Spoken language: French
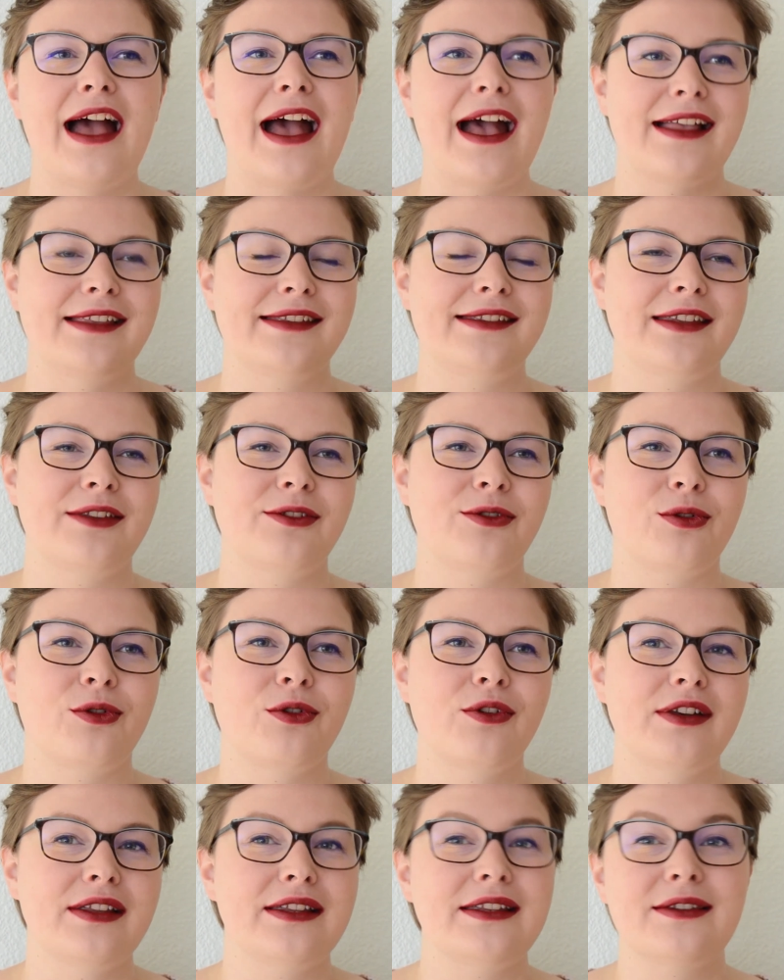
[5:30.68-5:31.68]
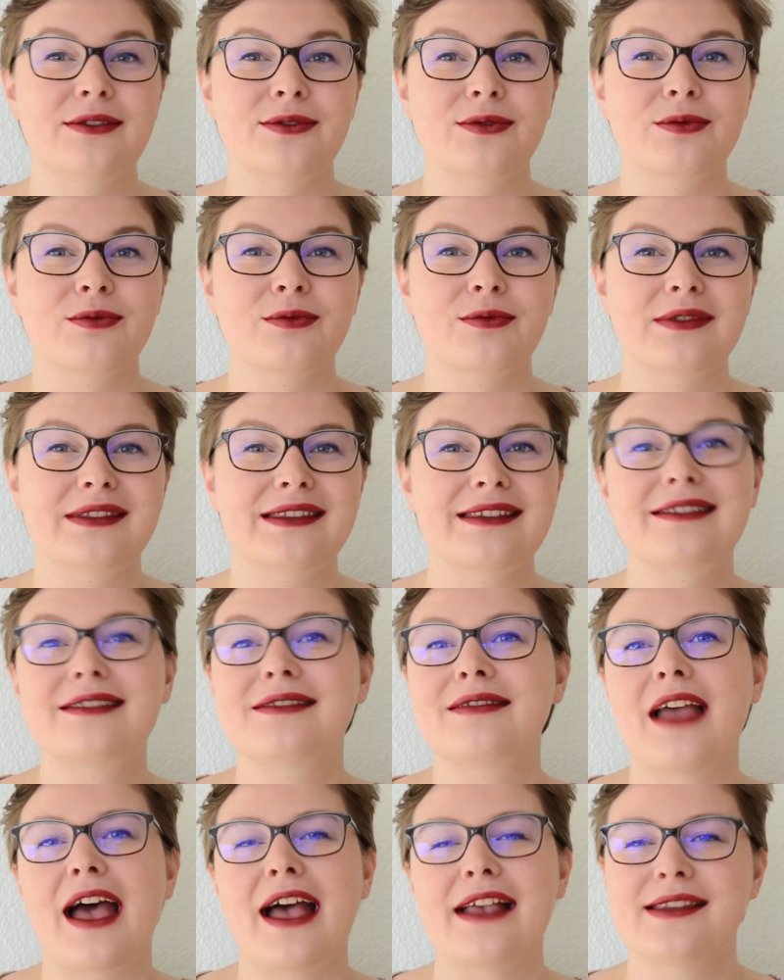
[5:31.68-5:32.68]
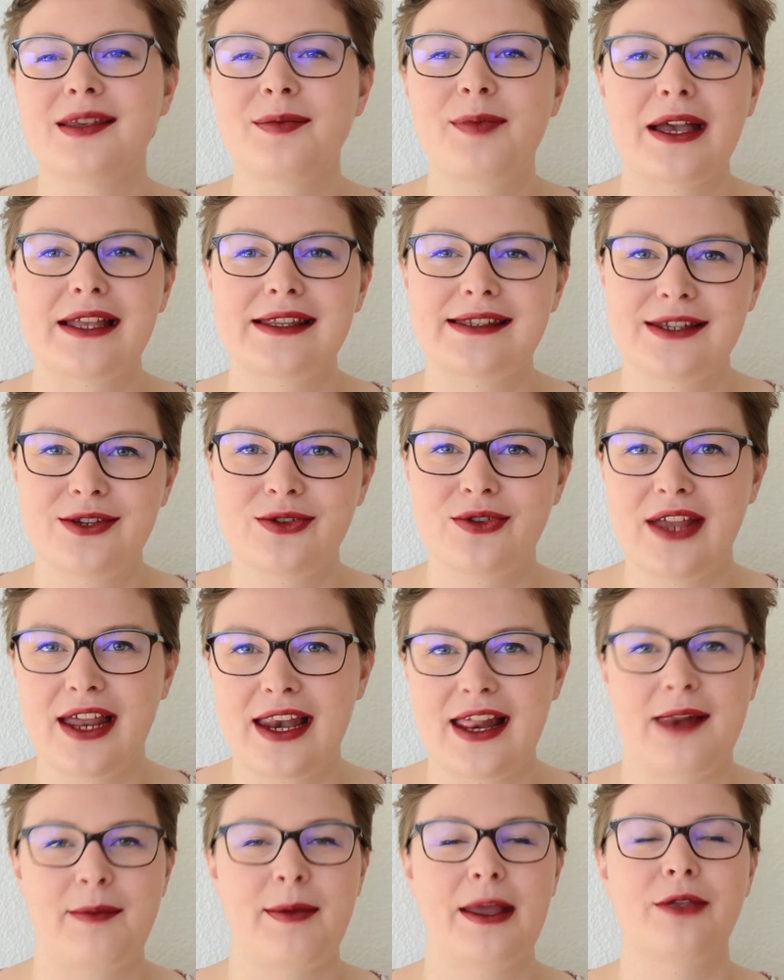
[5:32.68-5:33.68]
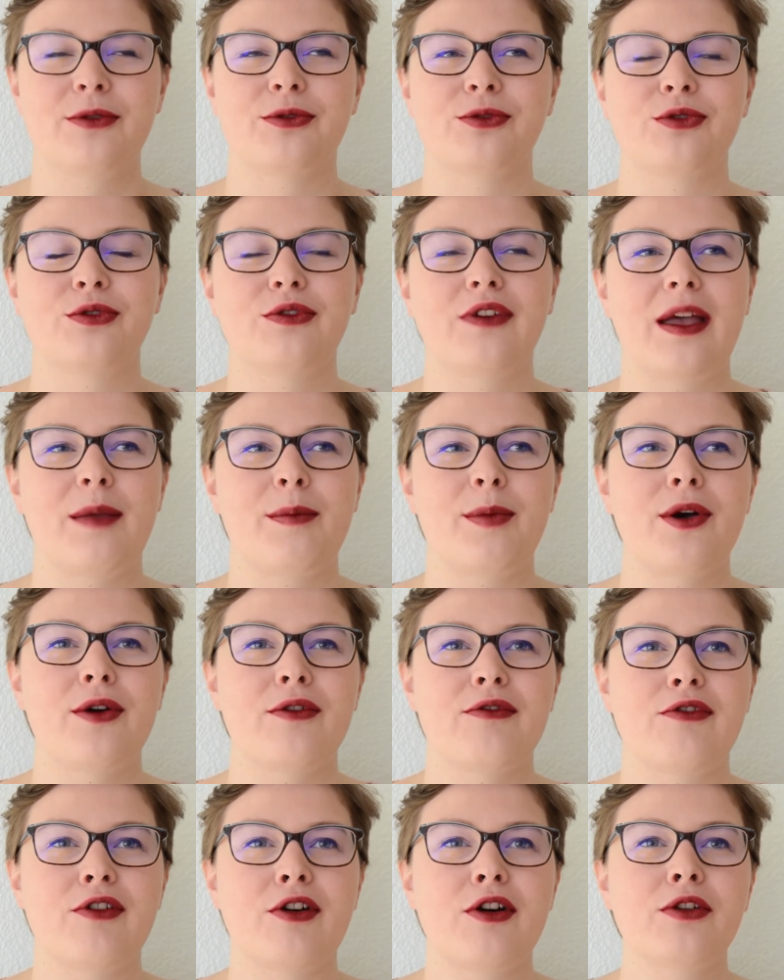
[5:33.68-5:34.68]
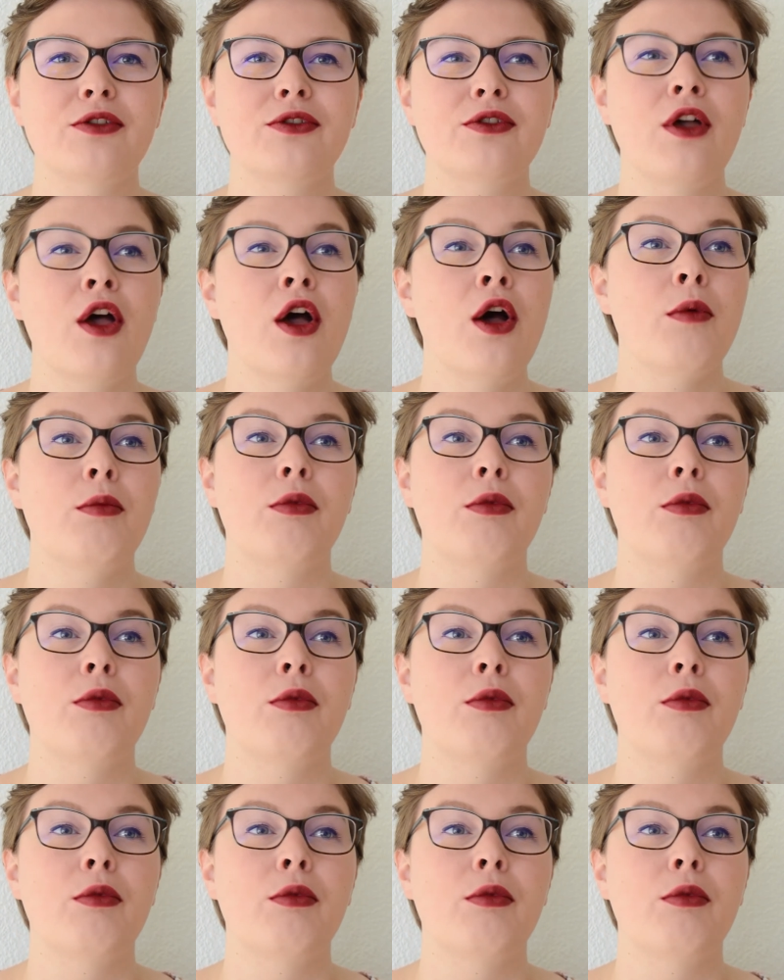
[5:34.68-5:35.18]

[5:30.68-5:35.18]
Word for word: assez drôles qui sont assez particulier à l'Allemagne qu'on trouverait pas en France.